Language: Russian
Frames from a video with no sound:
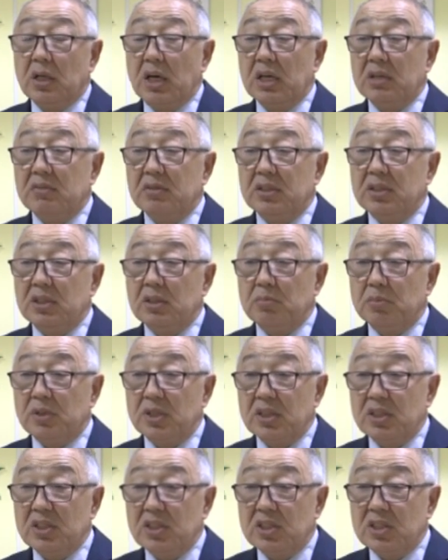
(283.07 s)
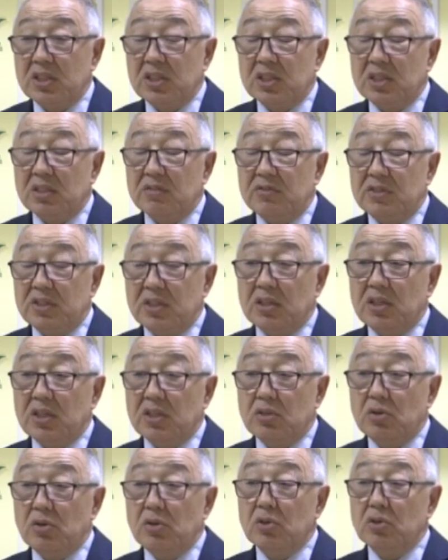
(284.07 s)
охватить практически все
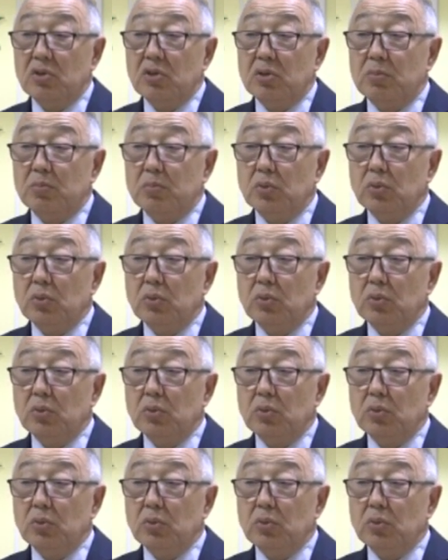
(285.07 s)
населенные